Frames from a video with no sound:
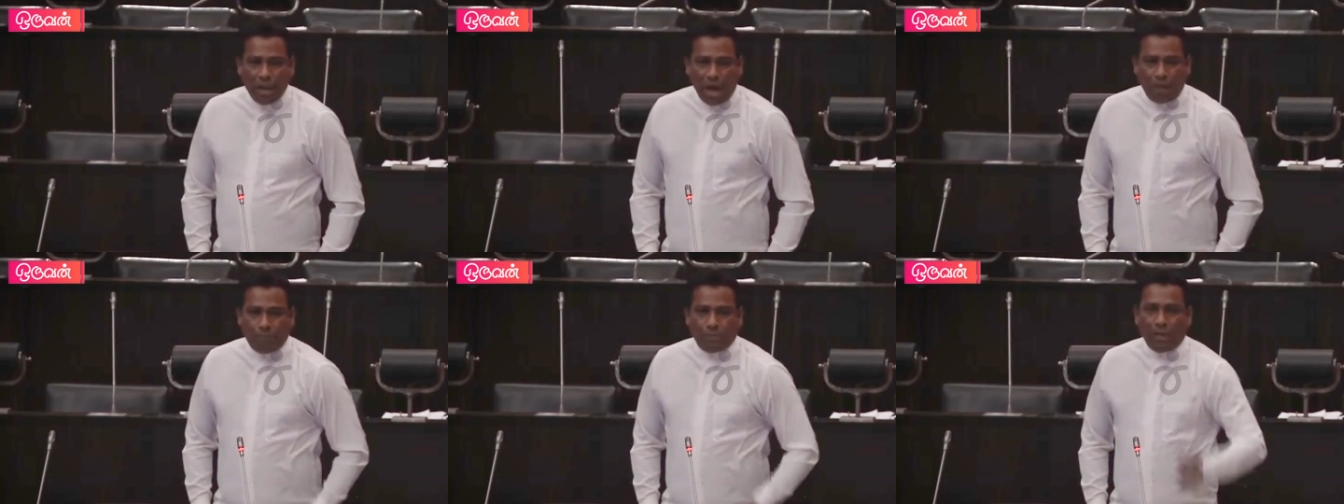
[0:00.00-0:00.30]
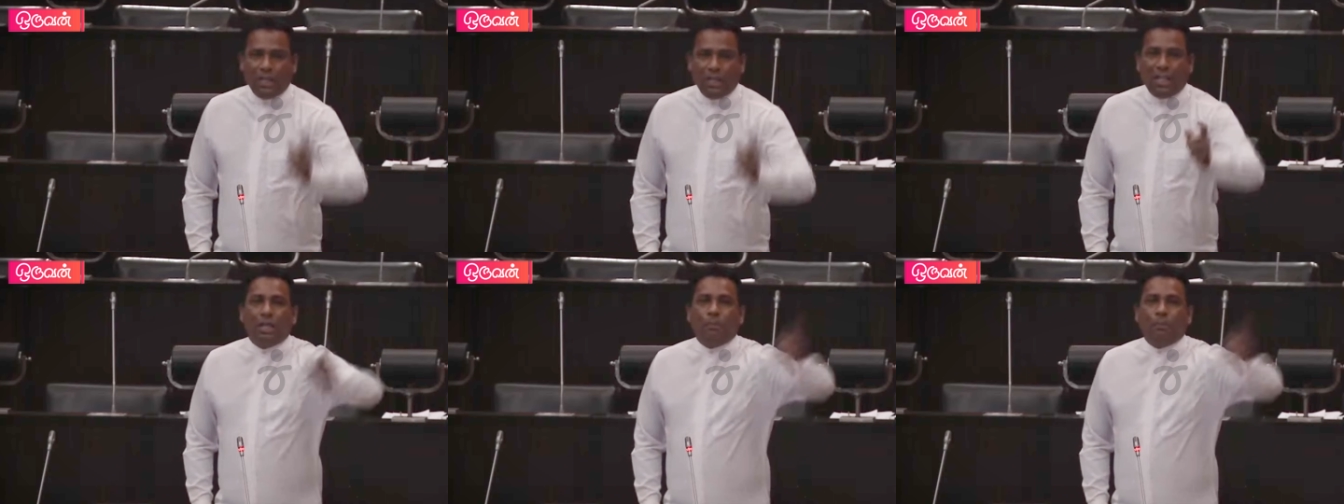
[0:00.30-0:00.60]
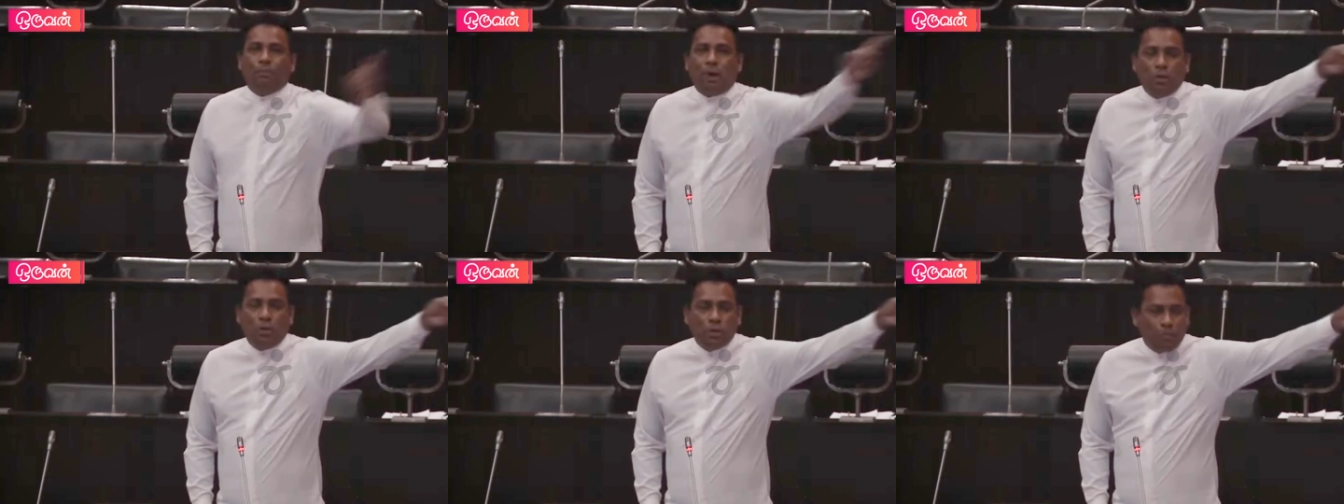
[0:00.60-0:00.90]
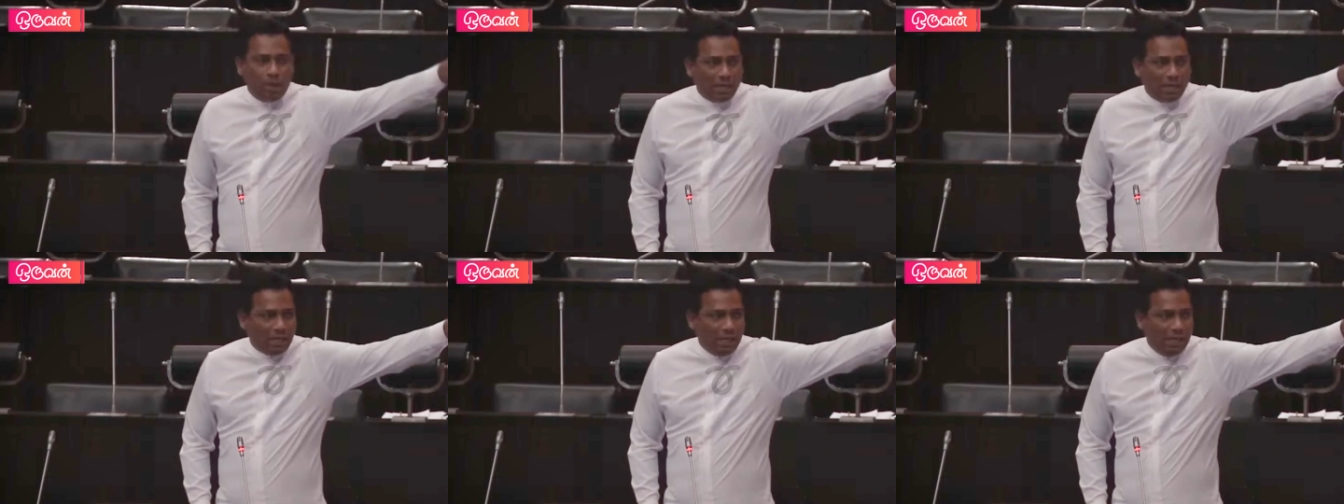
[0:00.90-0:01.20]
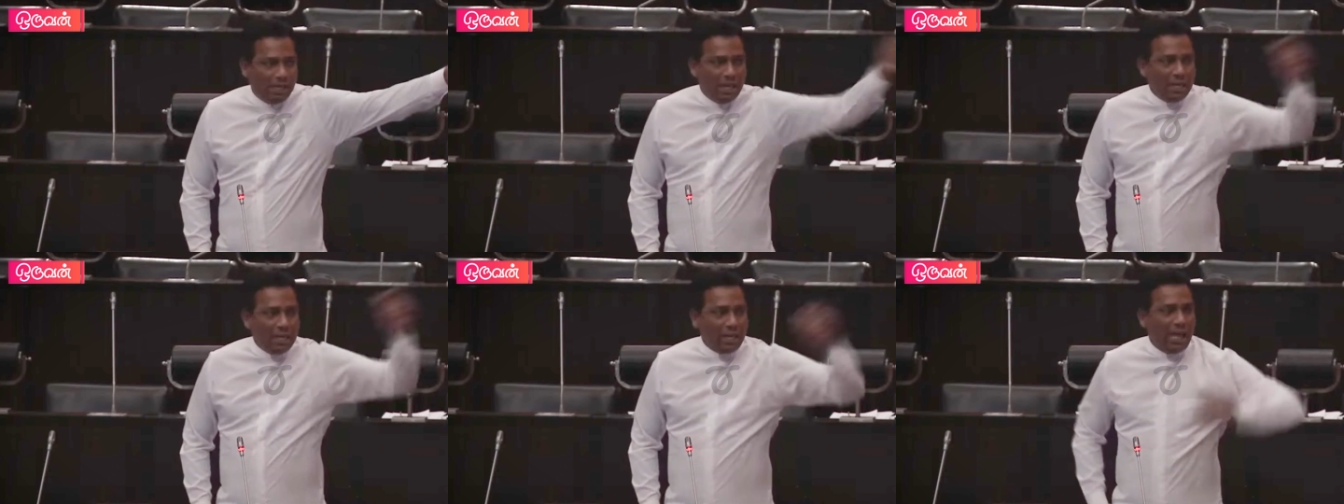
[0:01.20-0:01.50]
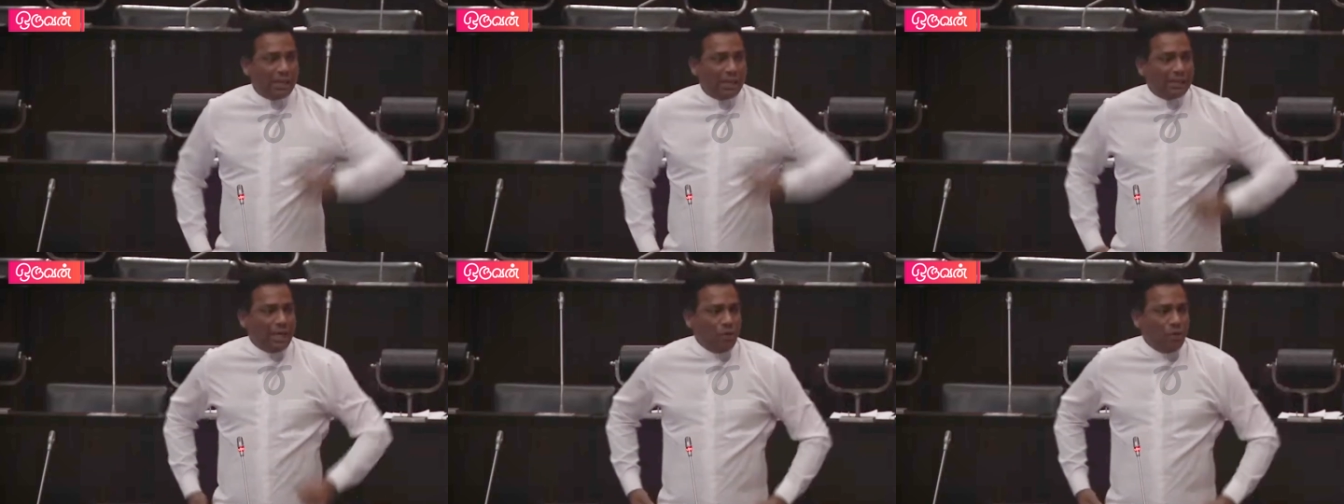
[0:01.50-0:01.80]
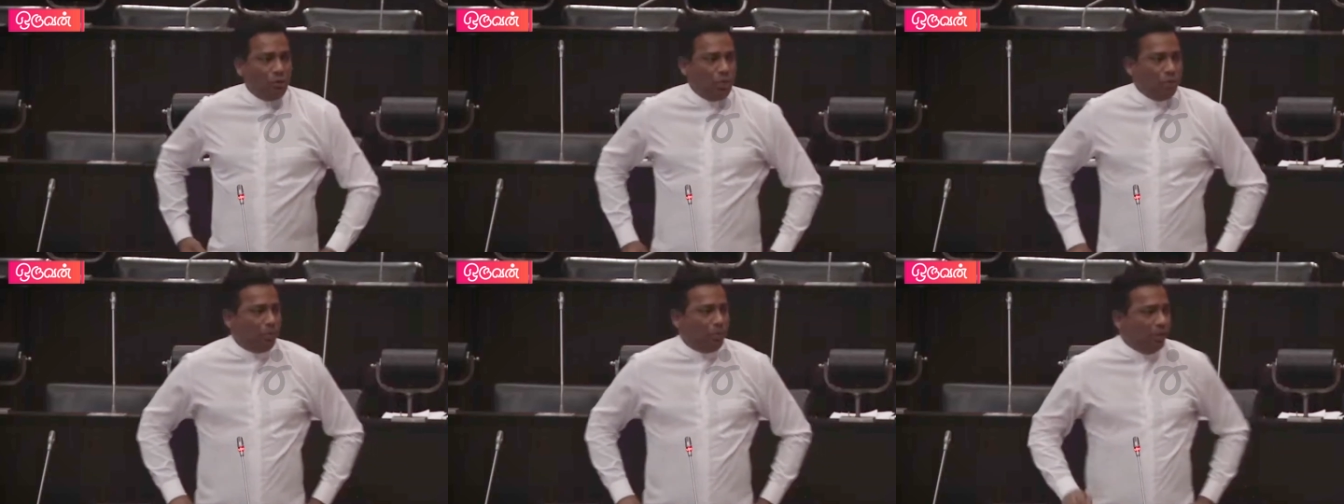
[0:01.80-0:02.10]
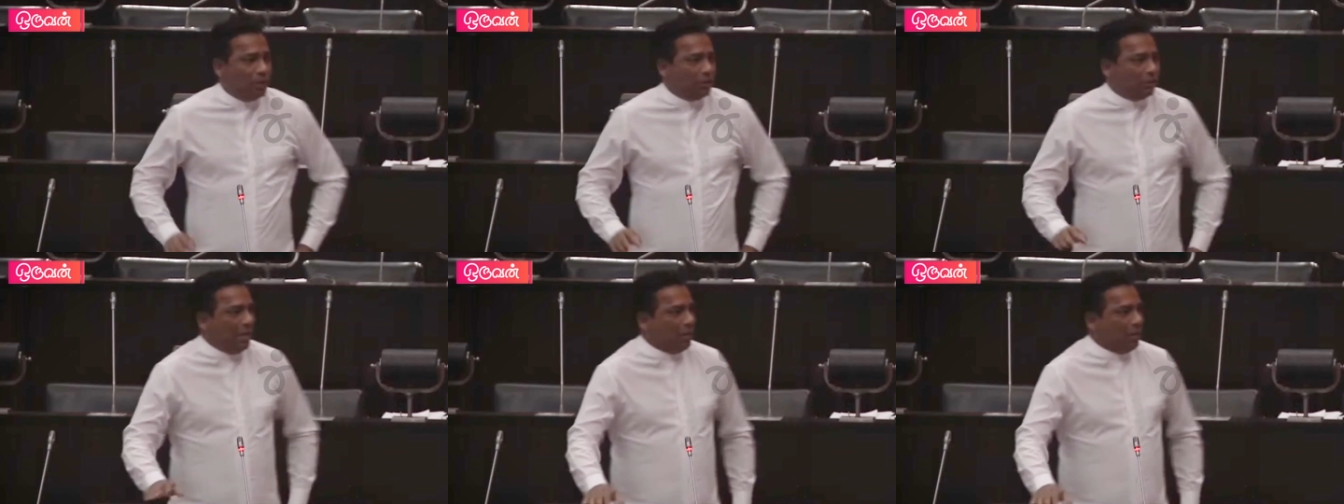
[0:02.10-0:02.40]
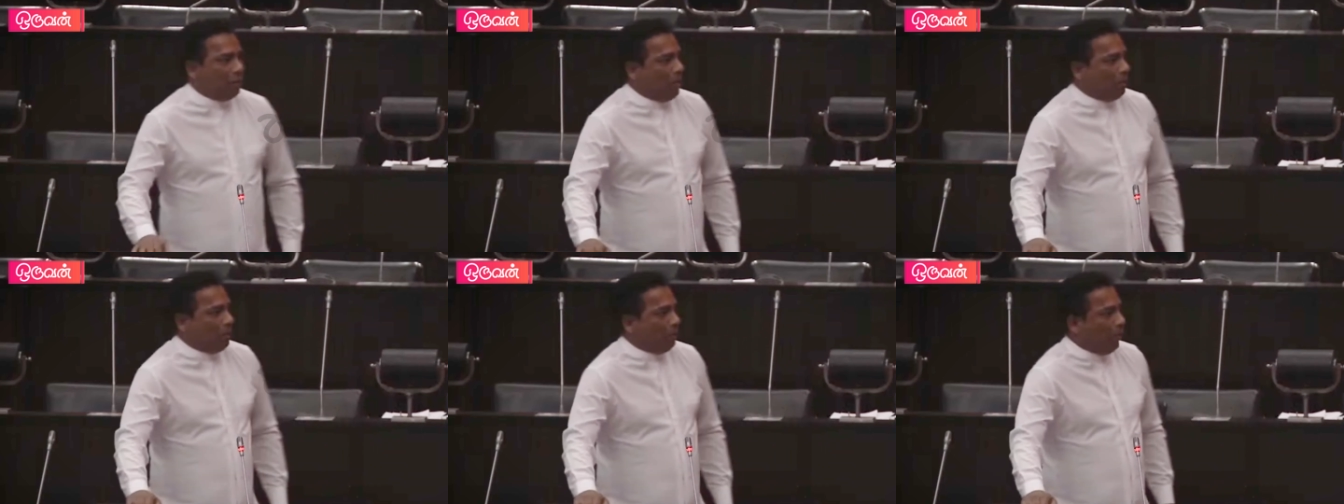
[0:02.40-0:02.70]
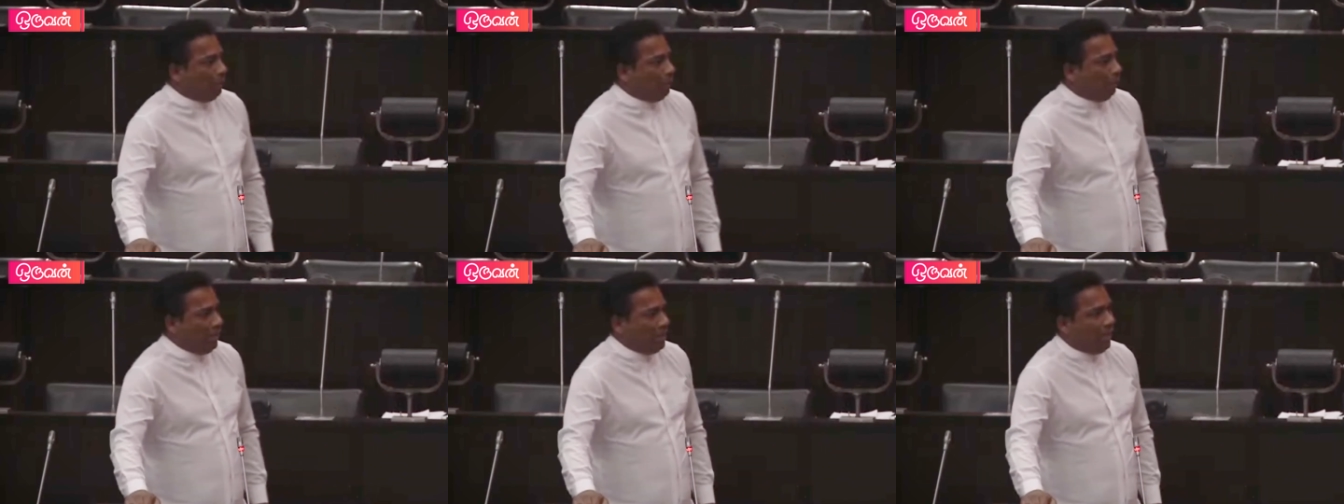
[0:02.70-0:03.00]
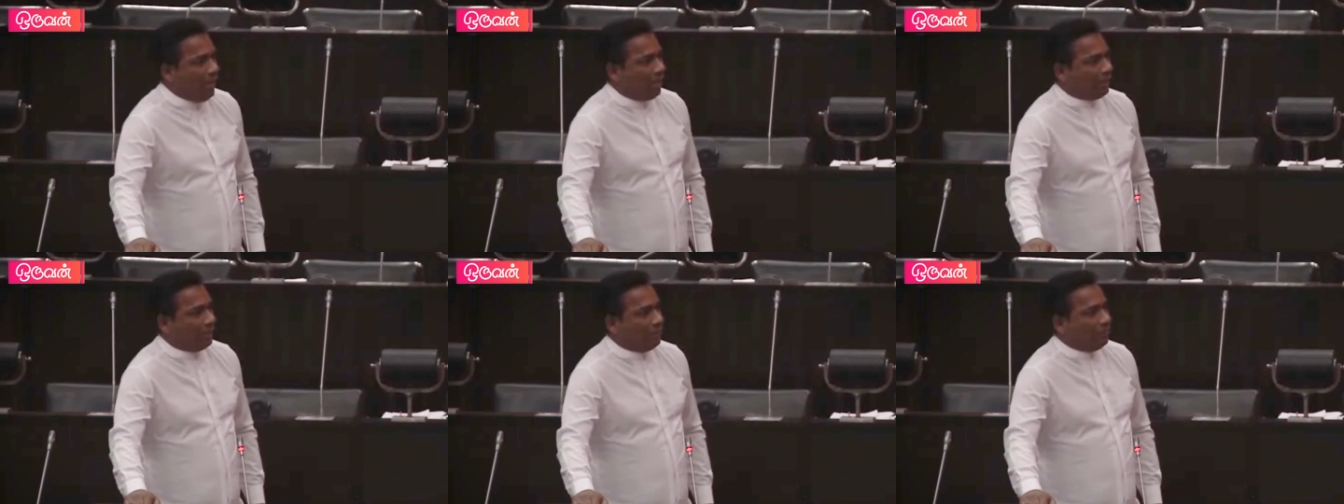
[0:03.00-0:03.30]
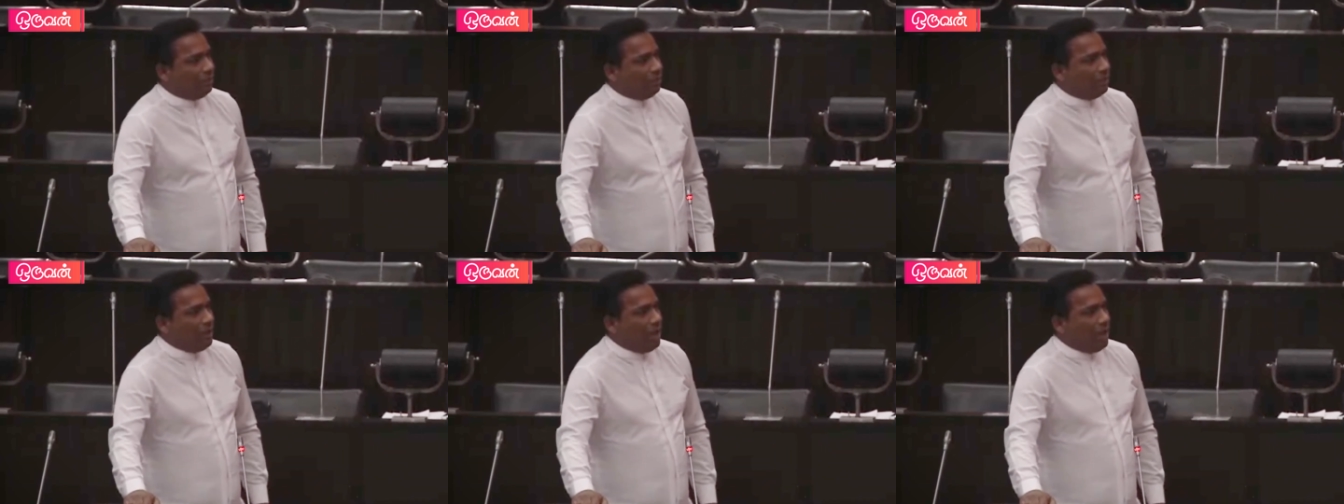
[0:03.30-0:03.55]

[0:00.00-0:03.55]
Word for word: அப்போது அந்த பகுதி மக்கள் காத்தாங்குடி போலீஸிலே முறைப்பாடு பண்ணினார்கள்